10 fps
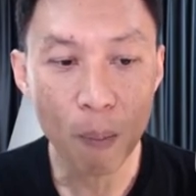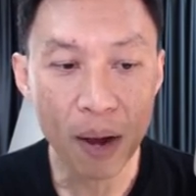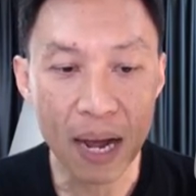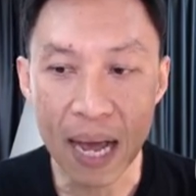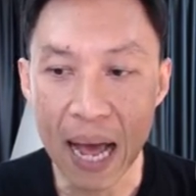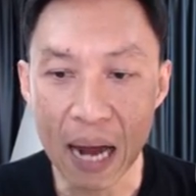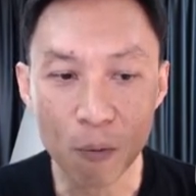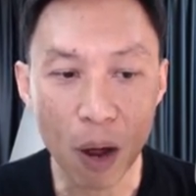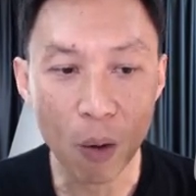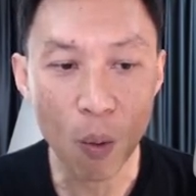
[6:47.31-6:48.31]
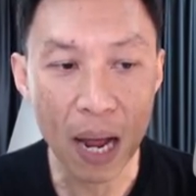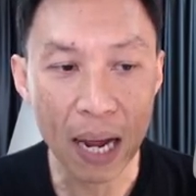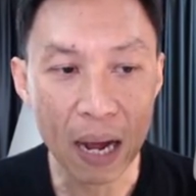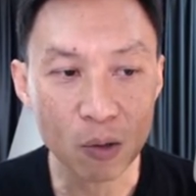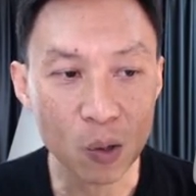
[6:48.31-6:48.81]
มก็คาดหวังว่า
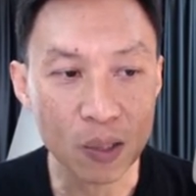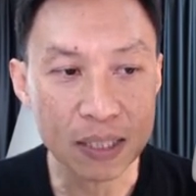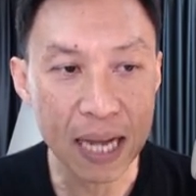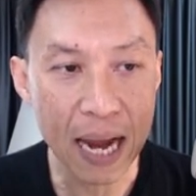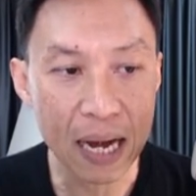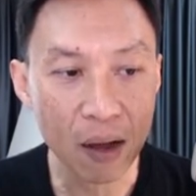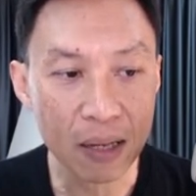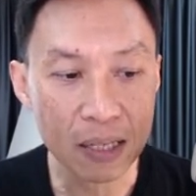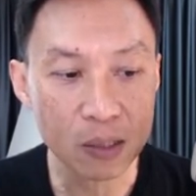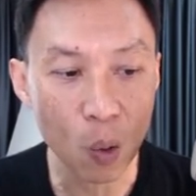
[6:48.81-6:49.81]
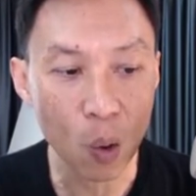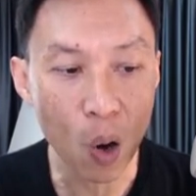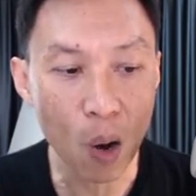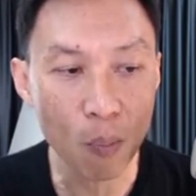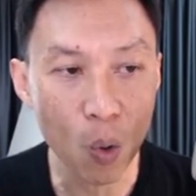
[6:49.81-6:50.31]
เขาสนใจแล้วก็จะส่ง
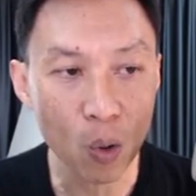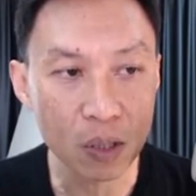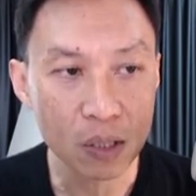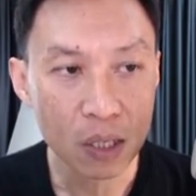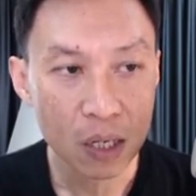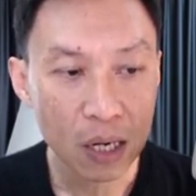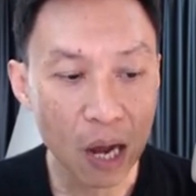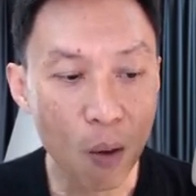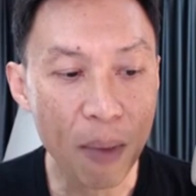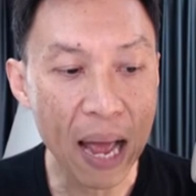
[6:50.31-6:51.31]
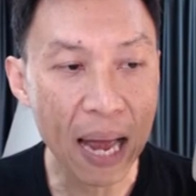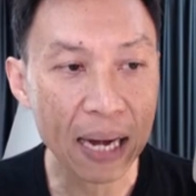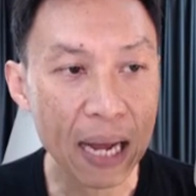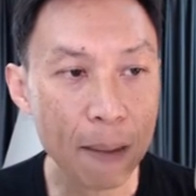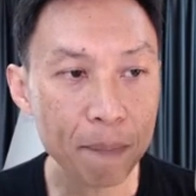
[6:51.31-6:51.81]
ข้อมูลเข้ามา
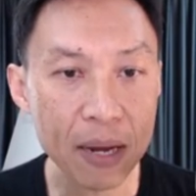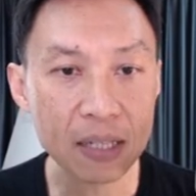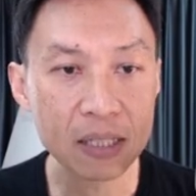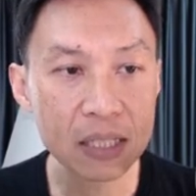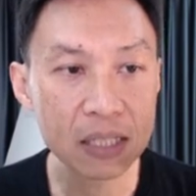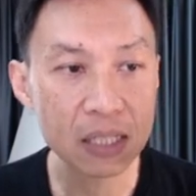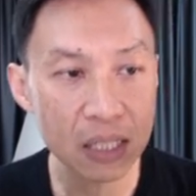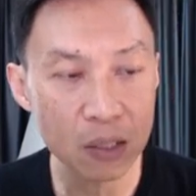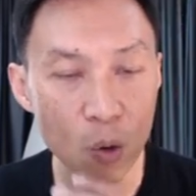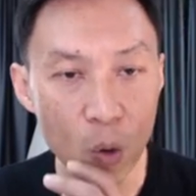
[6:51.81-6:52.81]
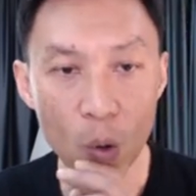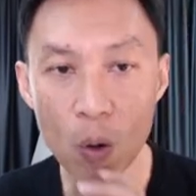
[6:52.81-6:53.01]
นะครับเป็นชื่อที่อยู่